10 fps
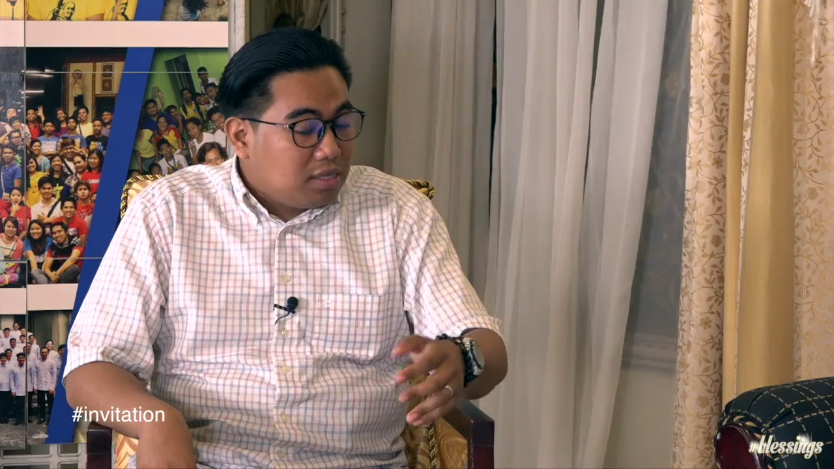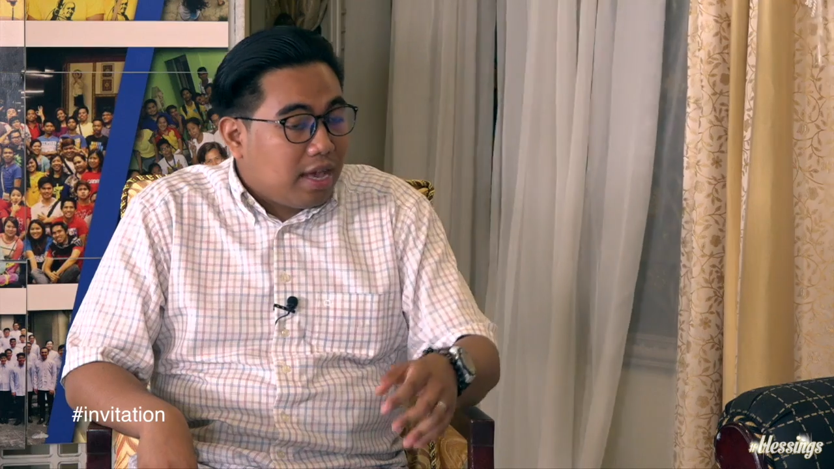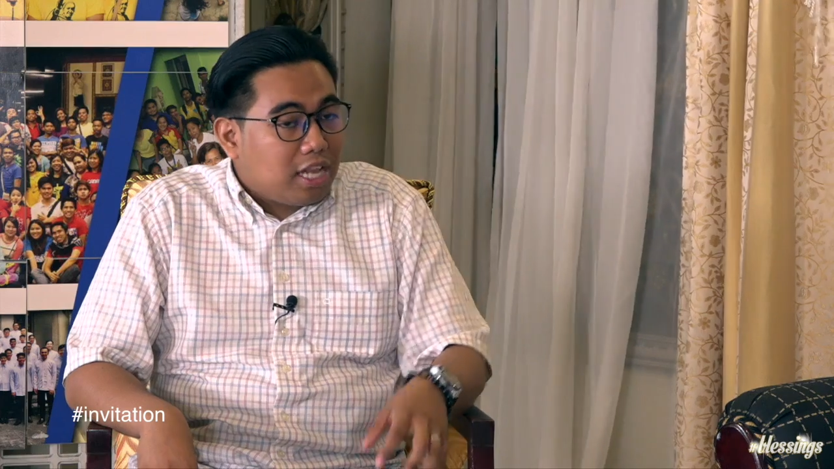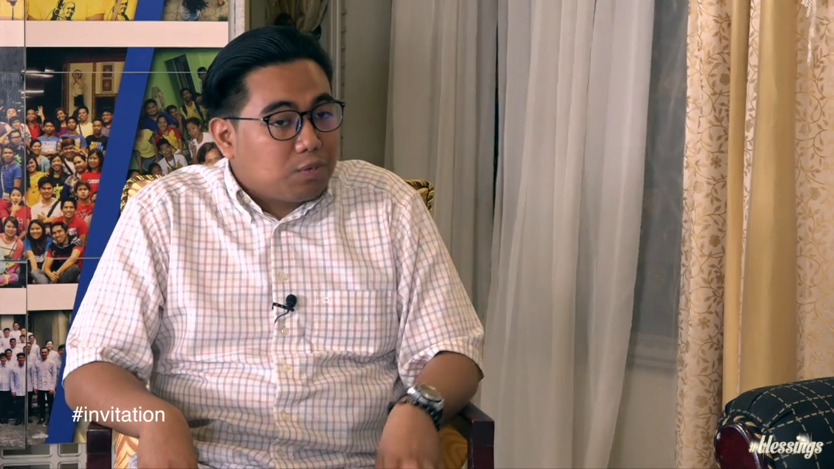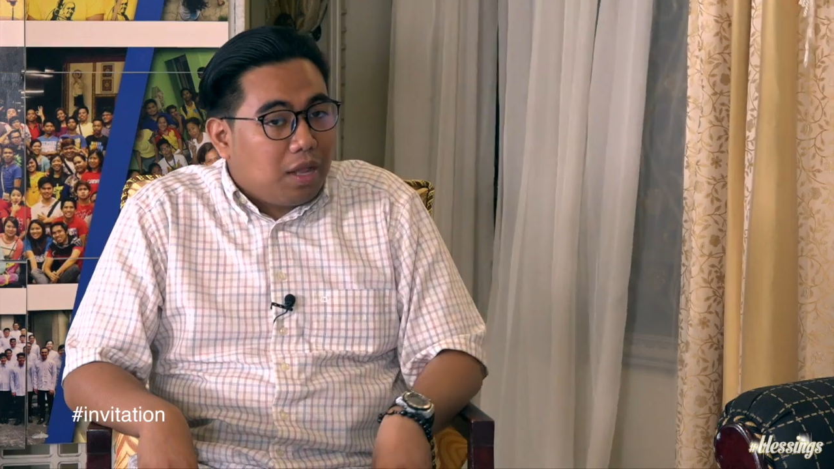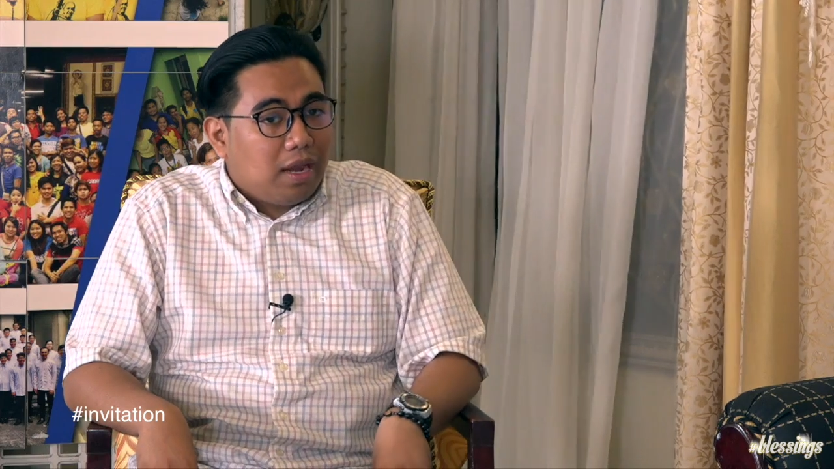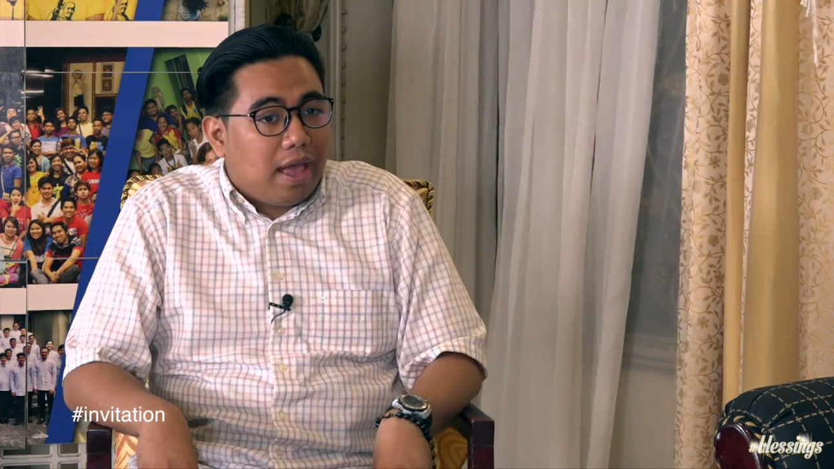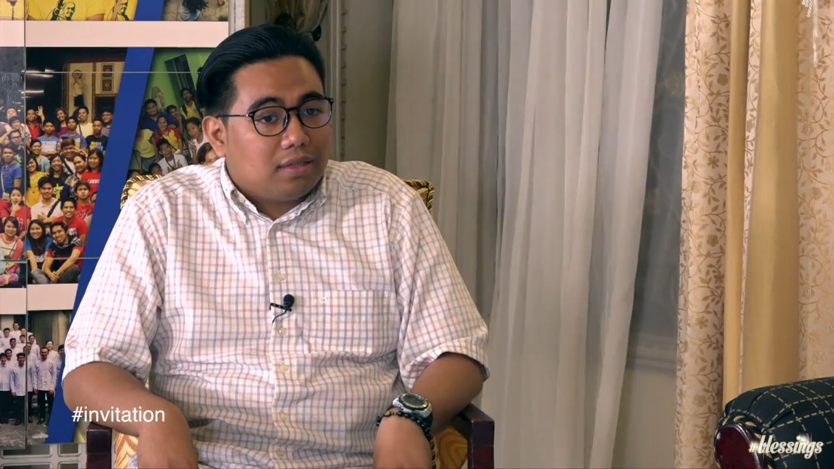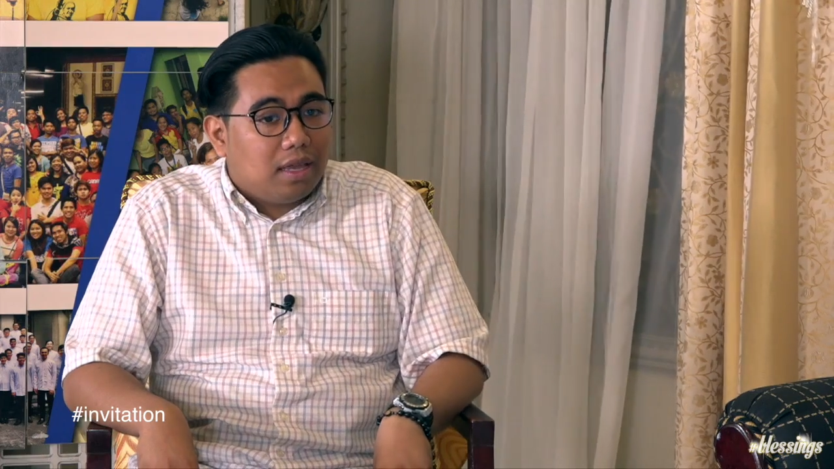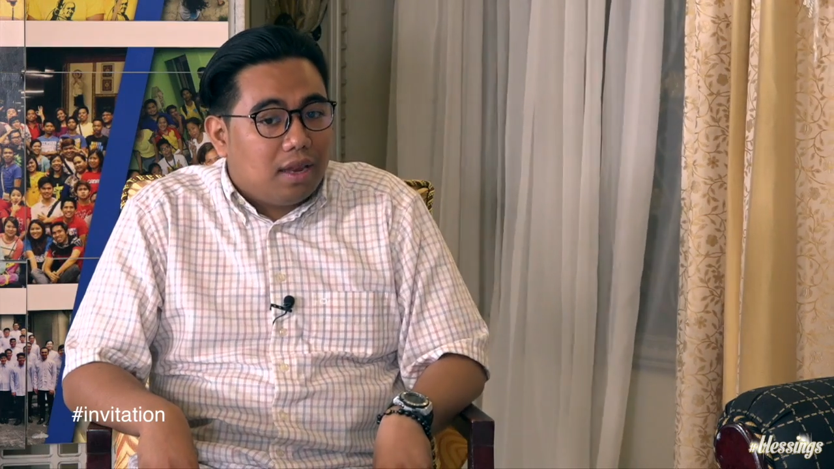sa gospel
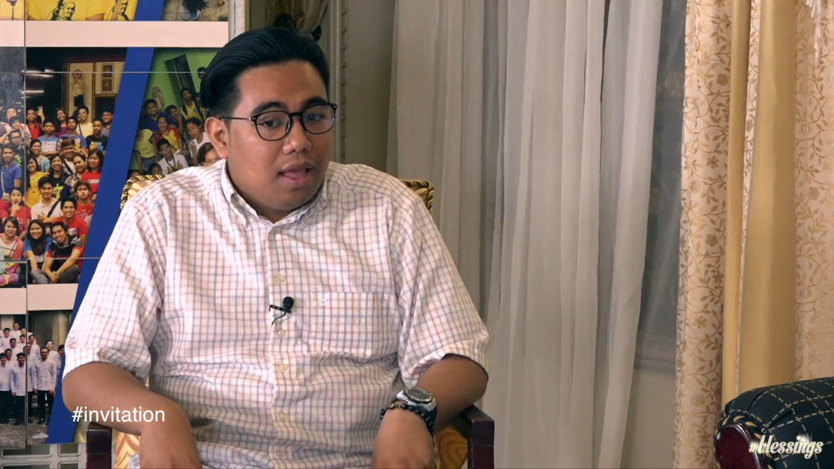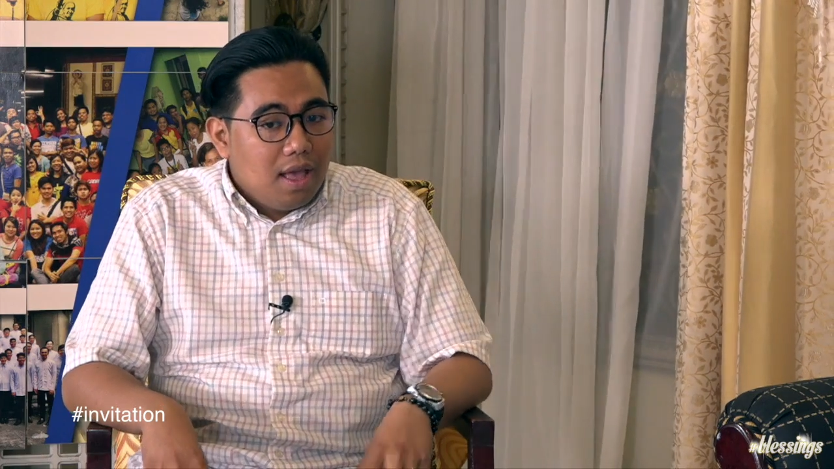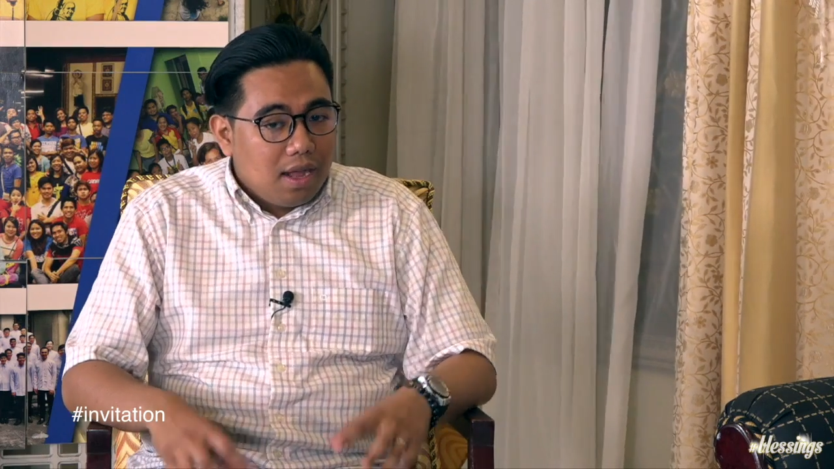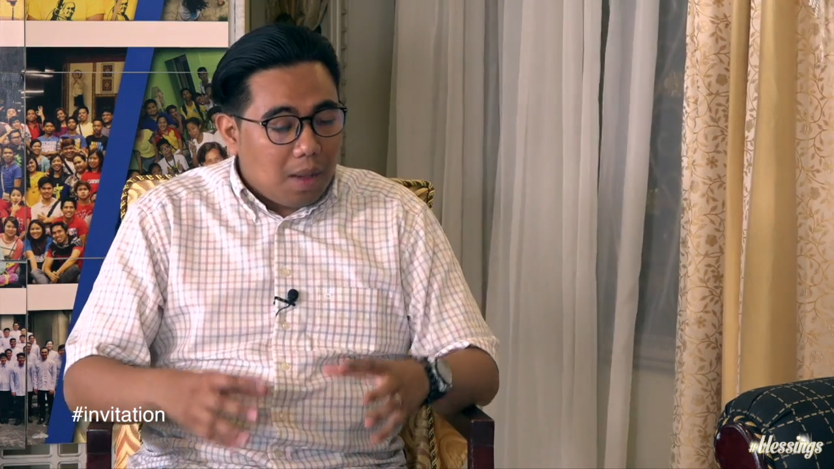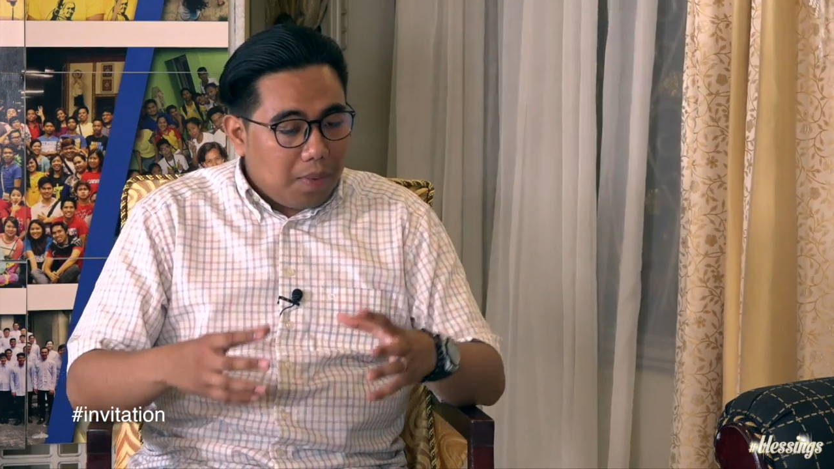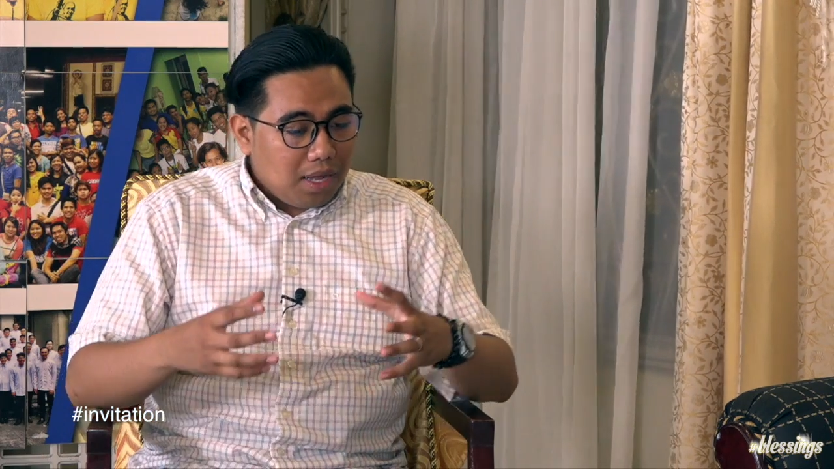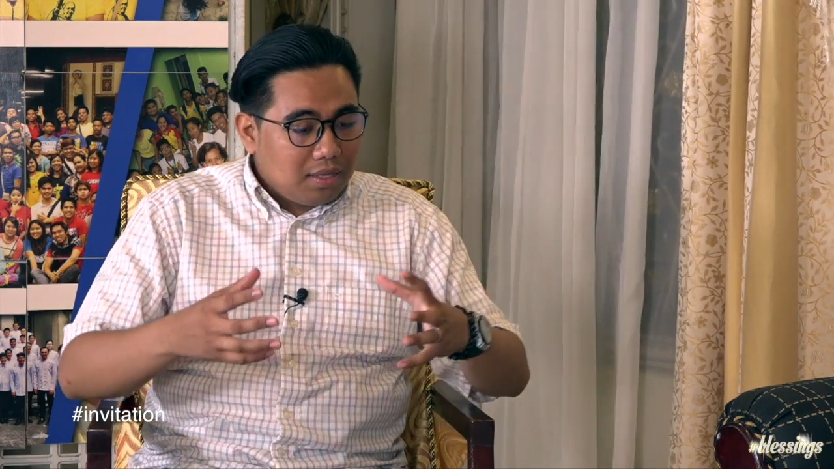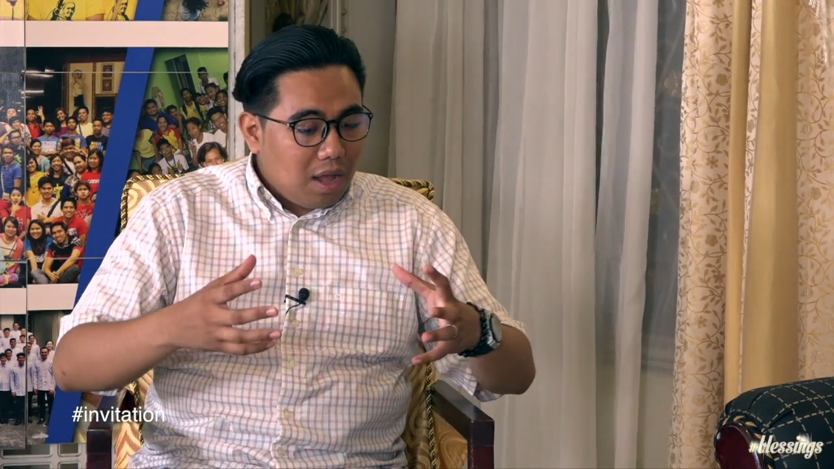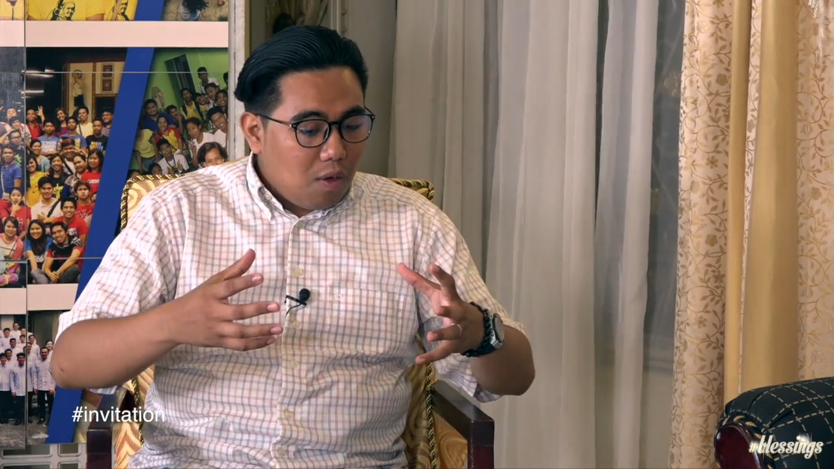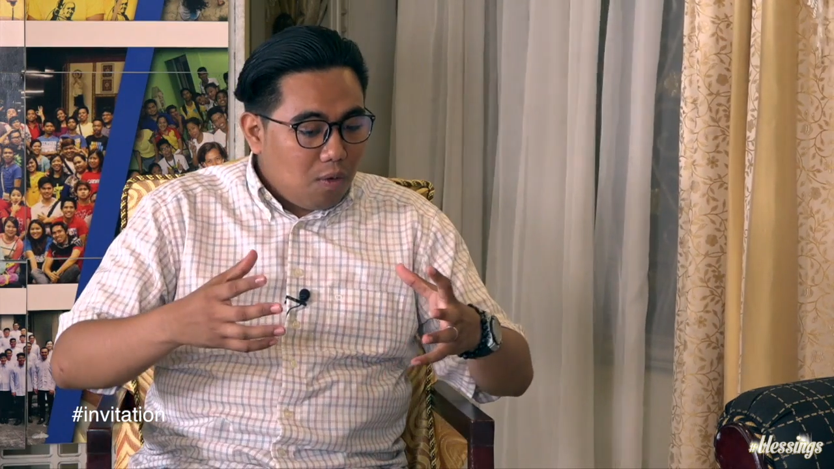natin, kapag
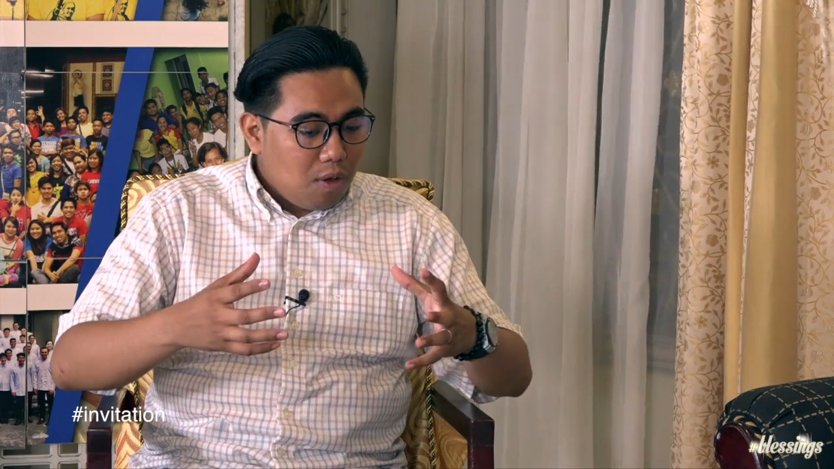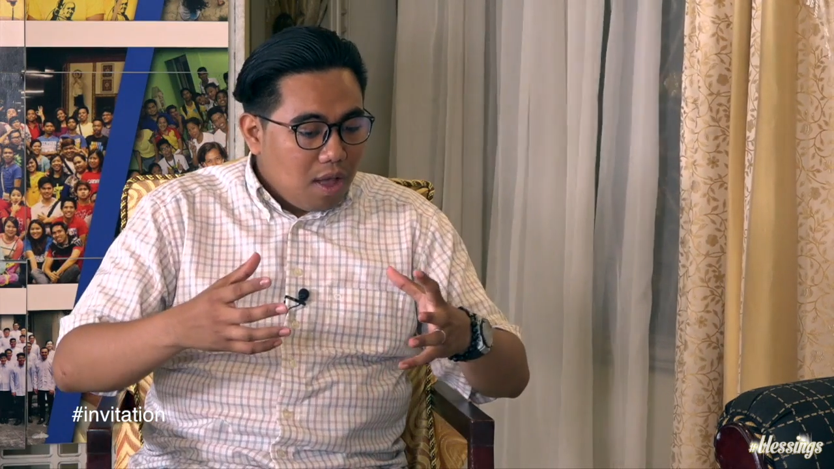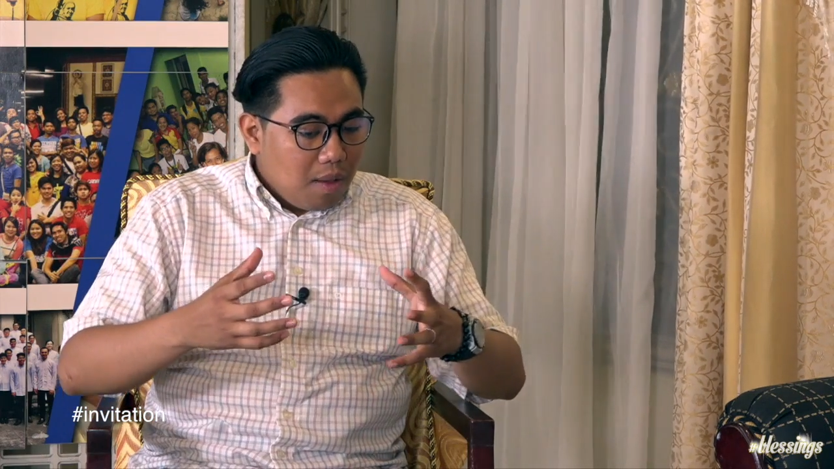daw,